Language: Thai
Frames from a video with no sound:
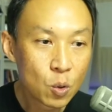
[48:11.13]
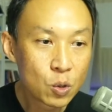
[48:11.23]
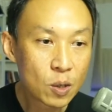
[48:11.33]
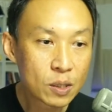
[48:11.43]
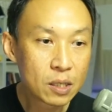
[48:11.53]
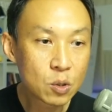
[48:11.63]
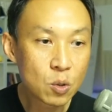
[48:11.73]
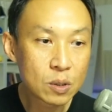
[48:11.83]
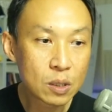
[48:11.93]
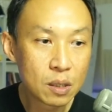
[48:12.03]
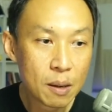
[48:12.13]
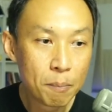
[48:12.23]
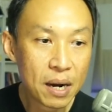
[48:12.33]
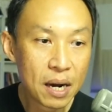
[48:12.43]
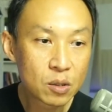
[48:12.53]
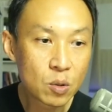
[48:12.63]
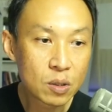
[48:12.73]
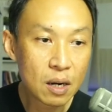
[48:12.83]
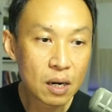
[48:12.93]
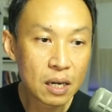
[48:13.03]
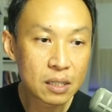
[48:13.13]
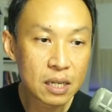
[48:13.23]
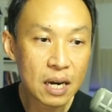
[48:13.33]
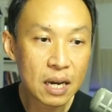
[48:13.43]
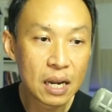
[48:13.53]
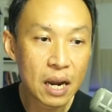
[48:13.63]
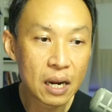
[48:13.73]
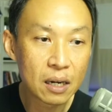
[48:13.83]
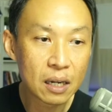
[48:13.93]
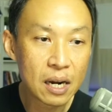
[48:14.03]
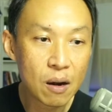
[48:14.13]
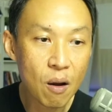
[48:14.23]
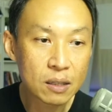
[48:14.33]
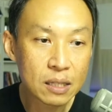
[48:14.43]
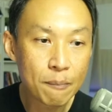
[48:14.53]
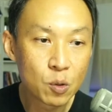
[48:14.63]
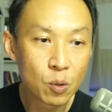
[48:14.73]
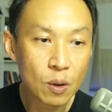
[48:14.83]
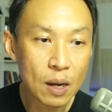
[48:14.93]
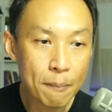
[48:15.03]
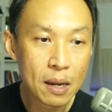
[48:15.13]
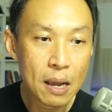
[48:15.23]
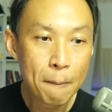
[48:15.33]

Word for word: คุณโยทินกูเหมือน Google เยอะเลยเคยลองทำอยู่ครับ